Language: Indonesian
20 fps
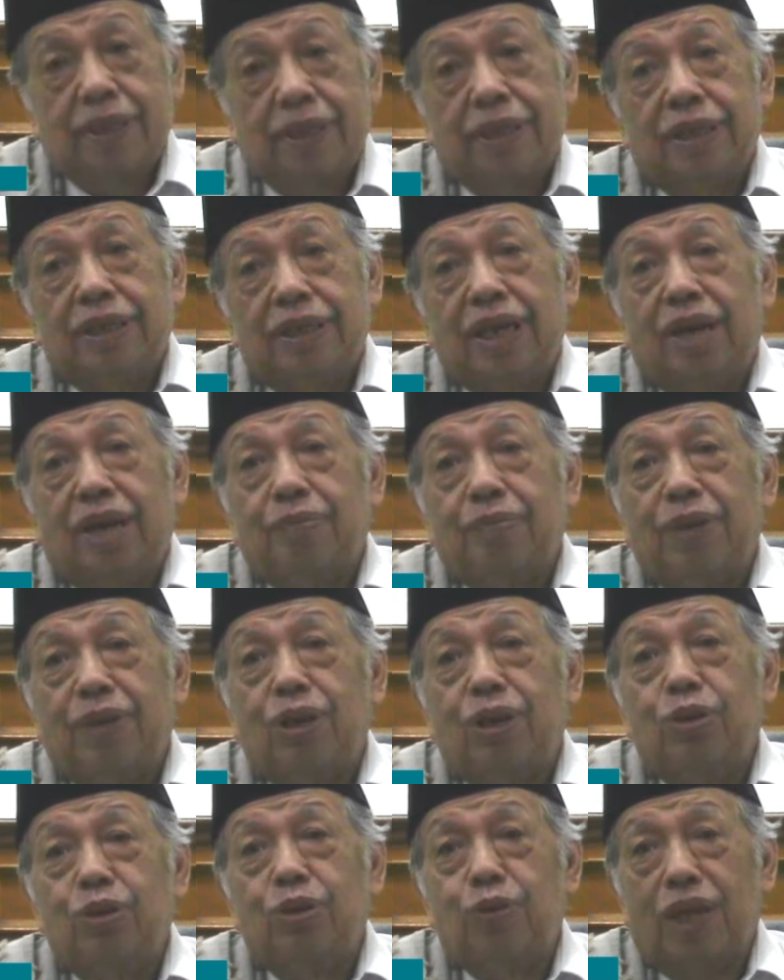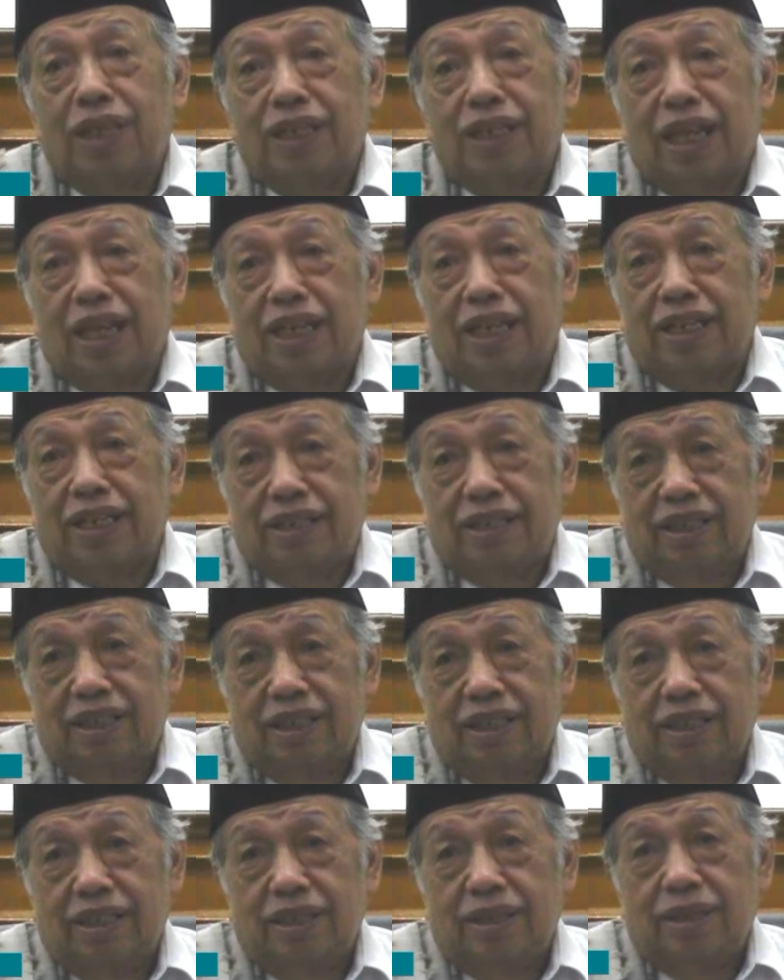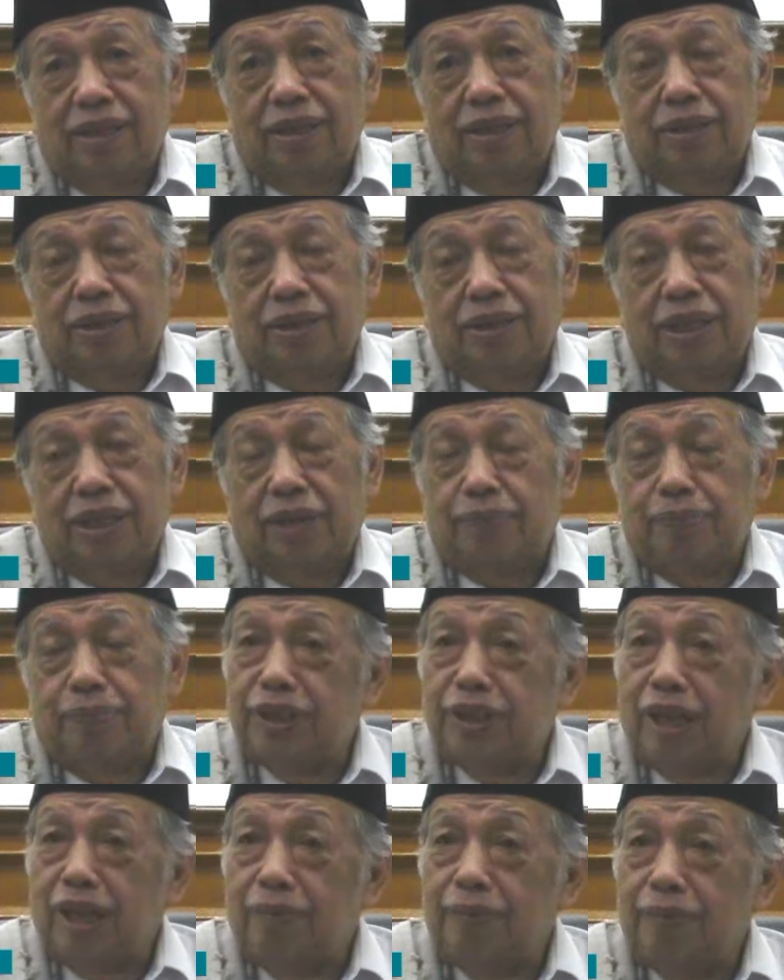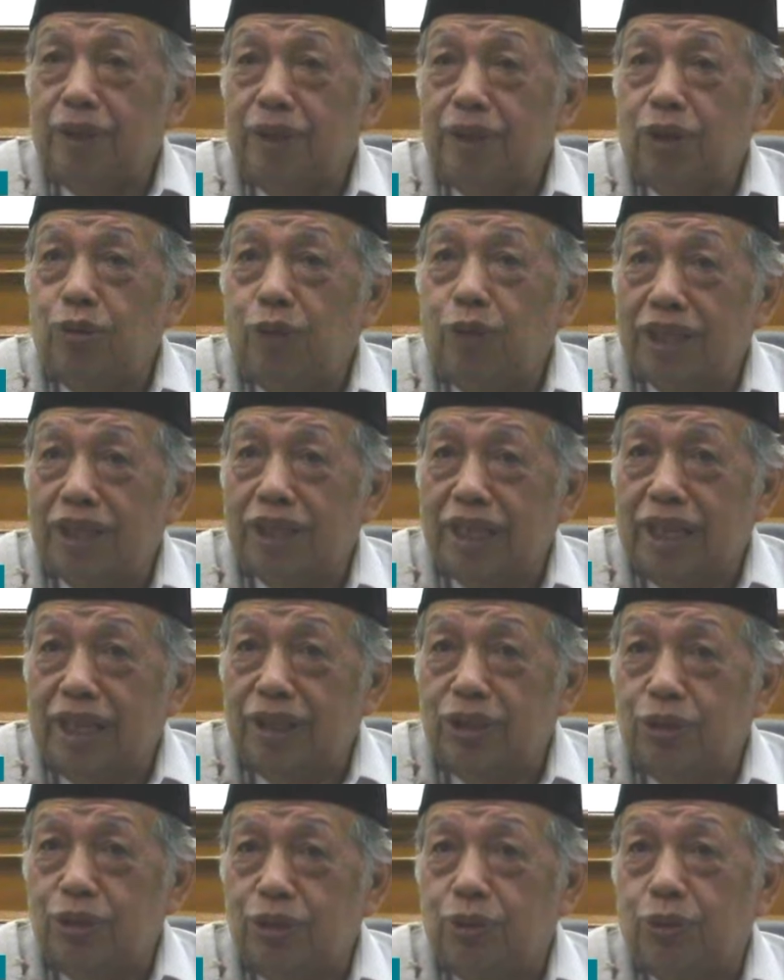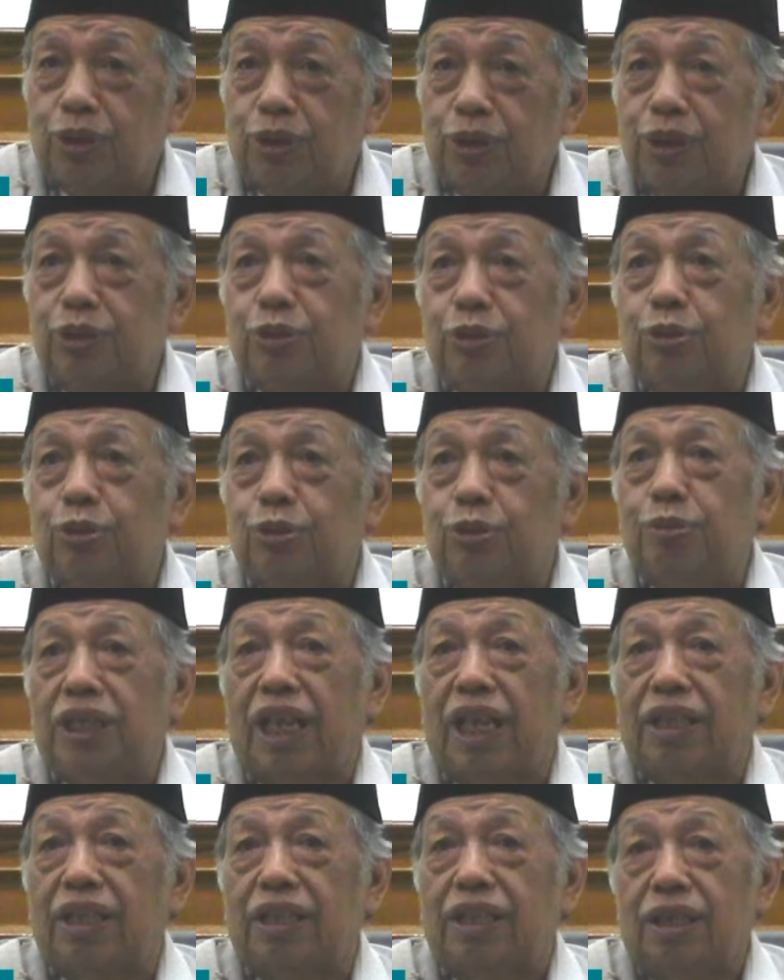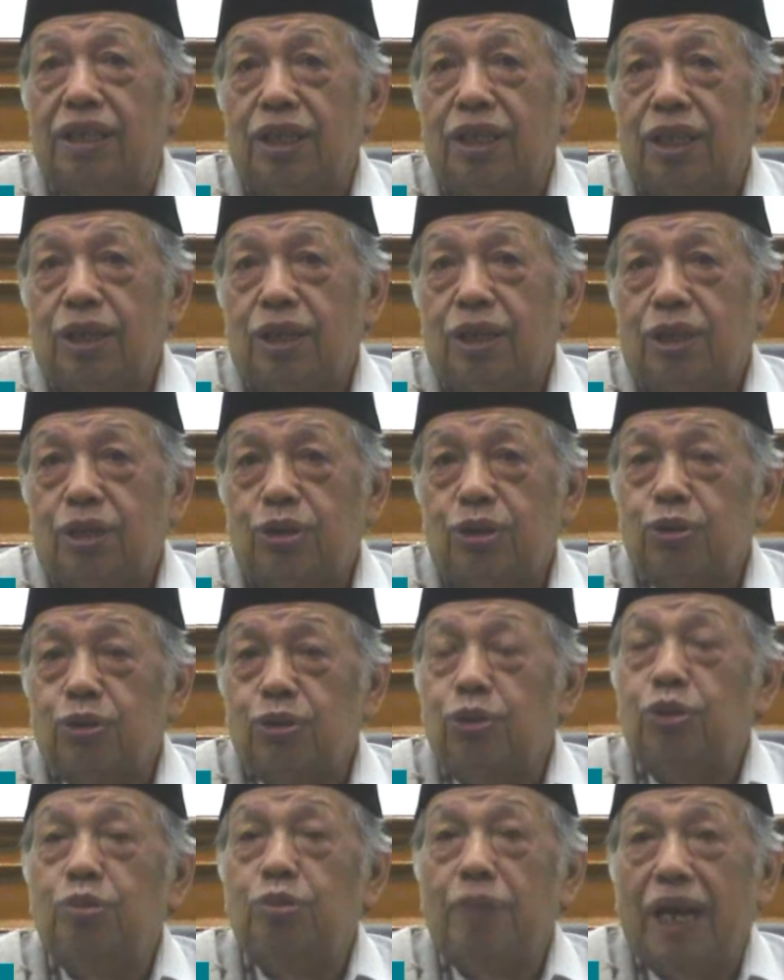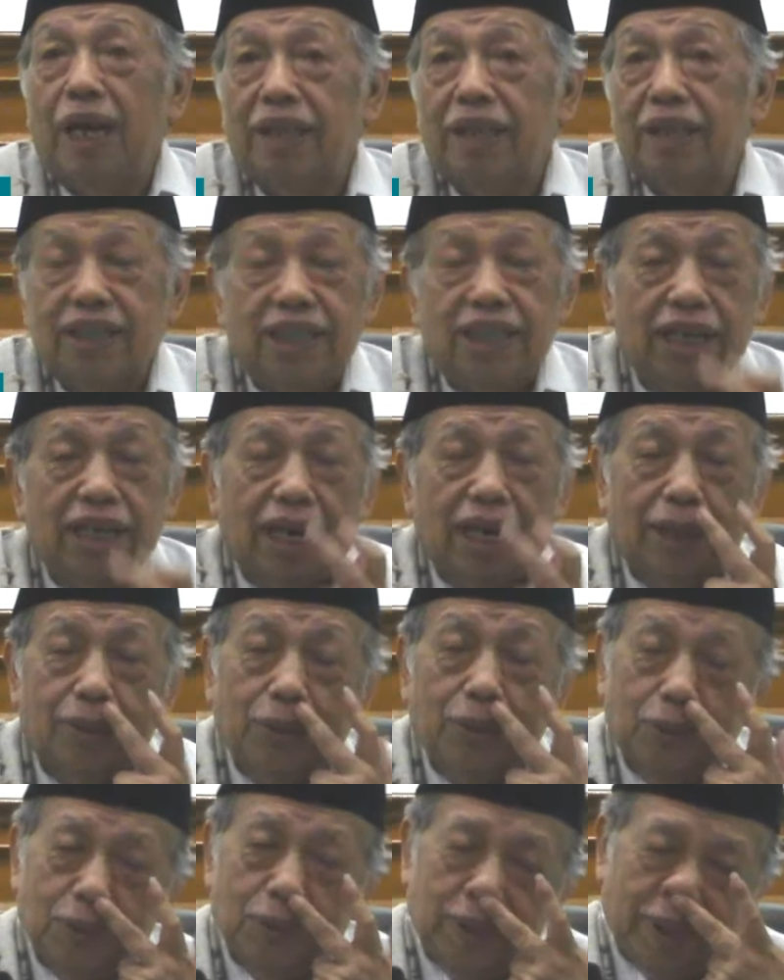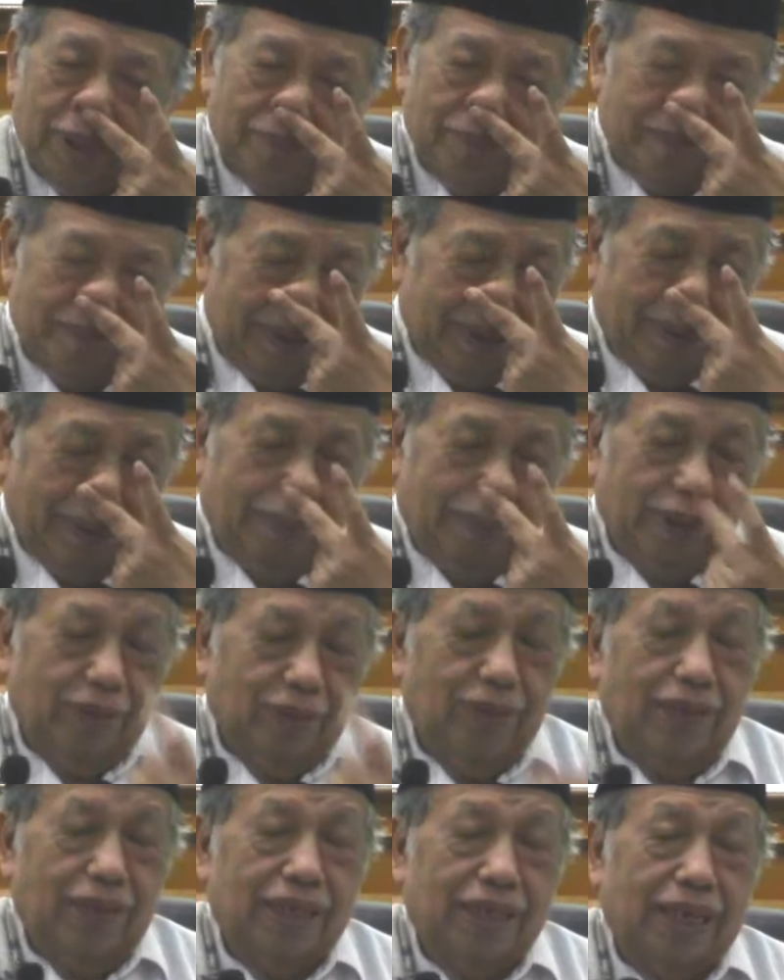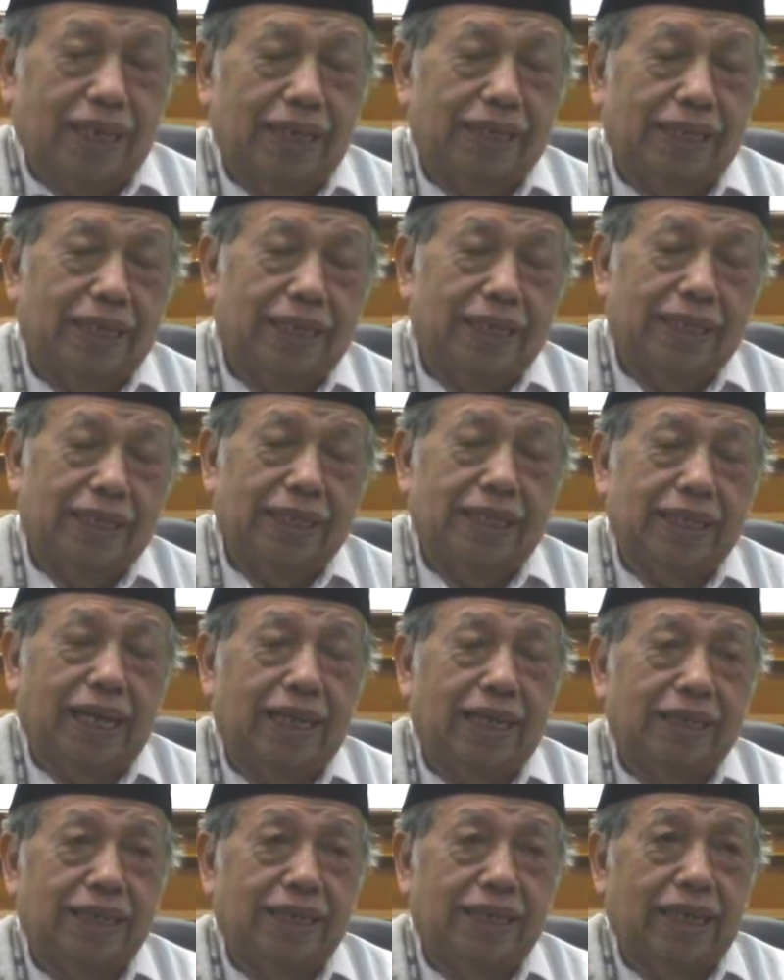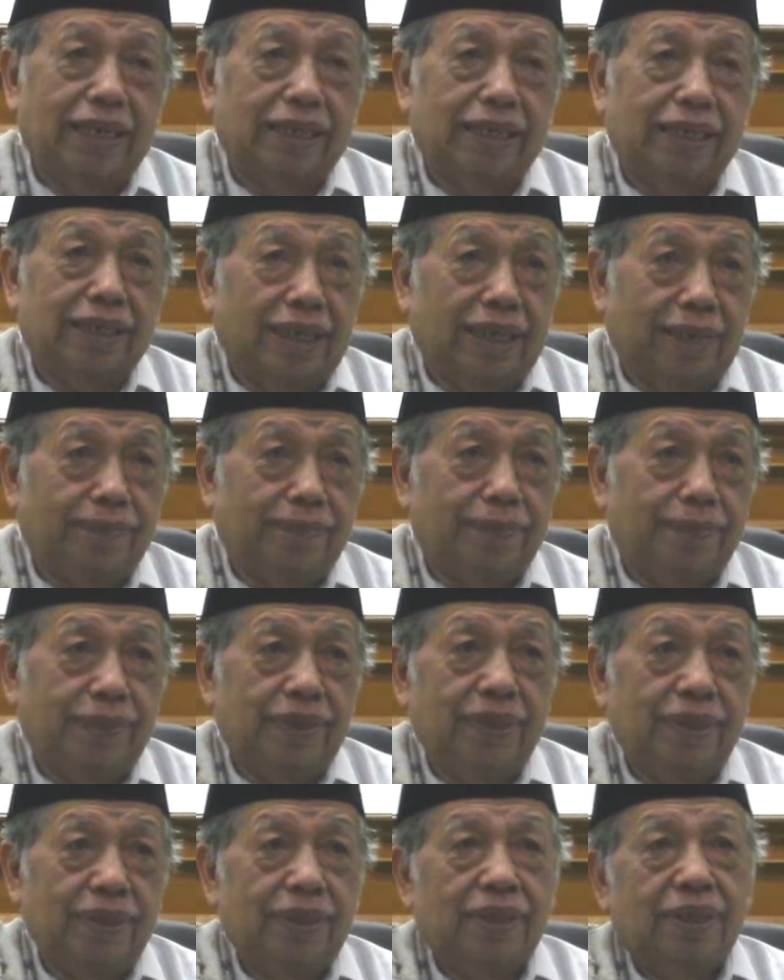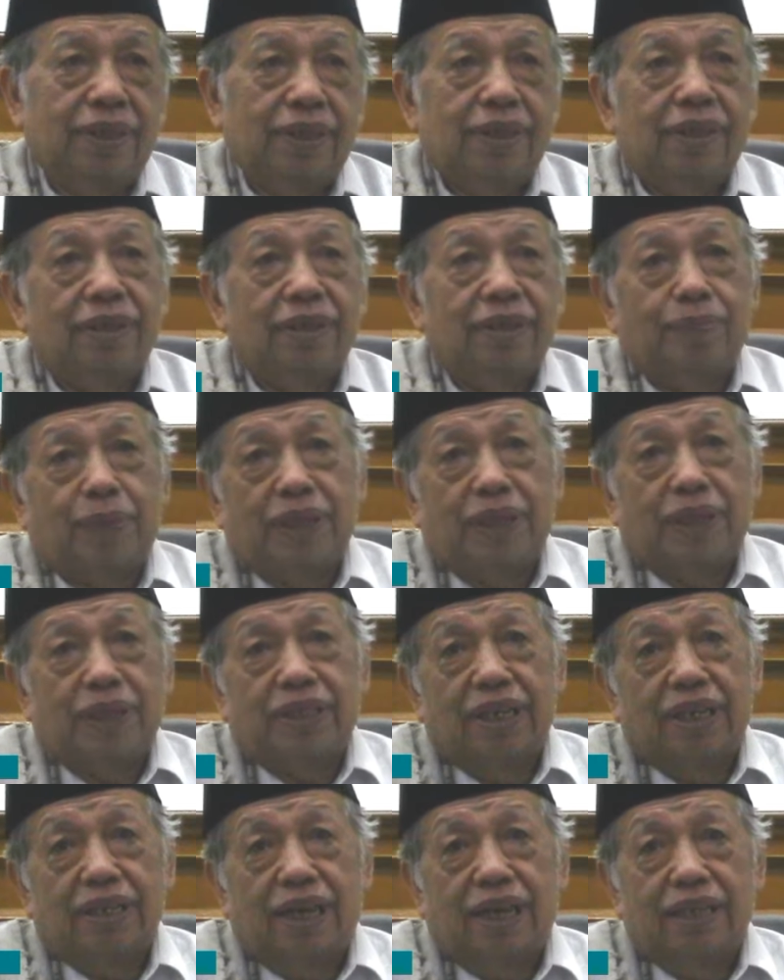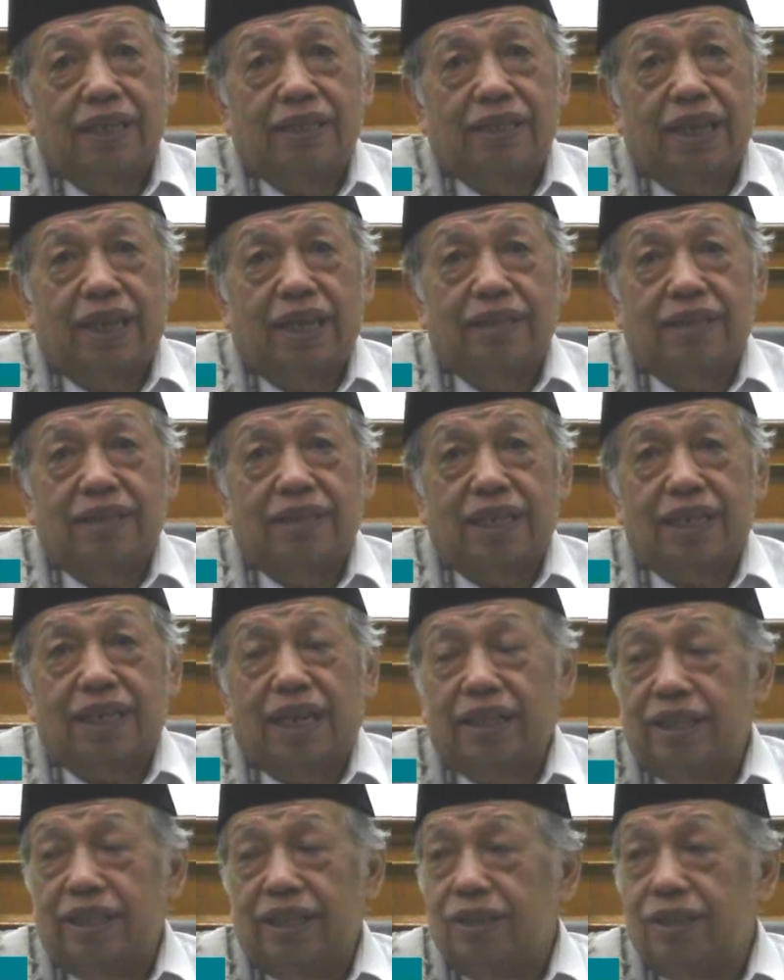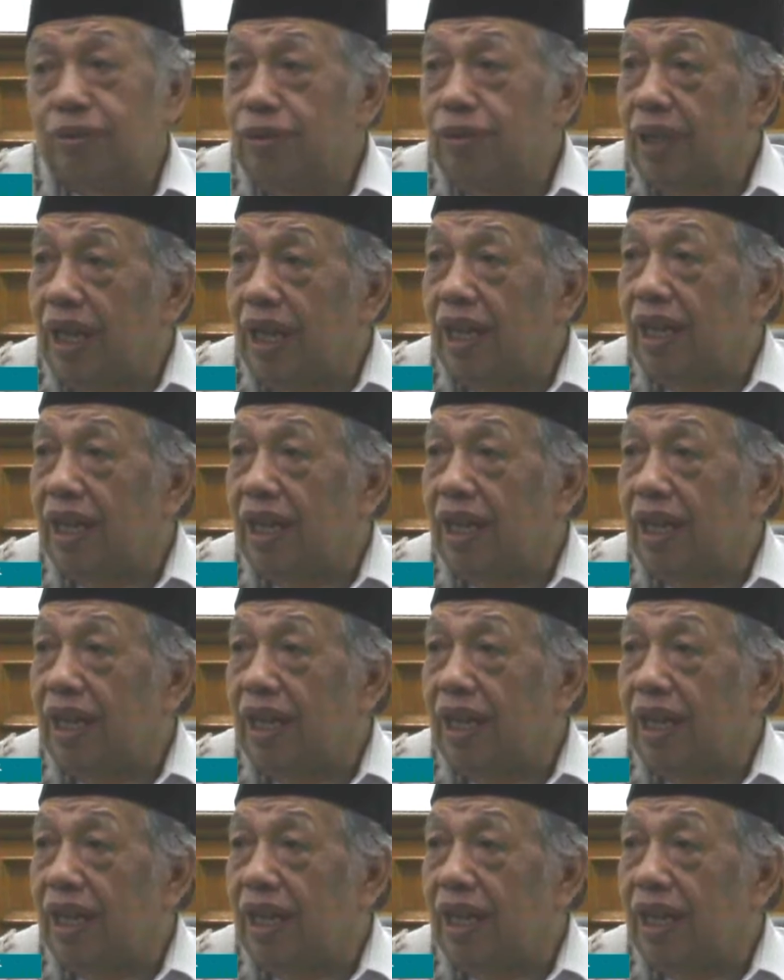Yang mengeluarkan, yang bisa mengeluarkan yuhriju minat dulu mati ilandur yang bisa mengeluarkan dari keadaan gelap kepada keadaan terang itu ya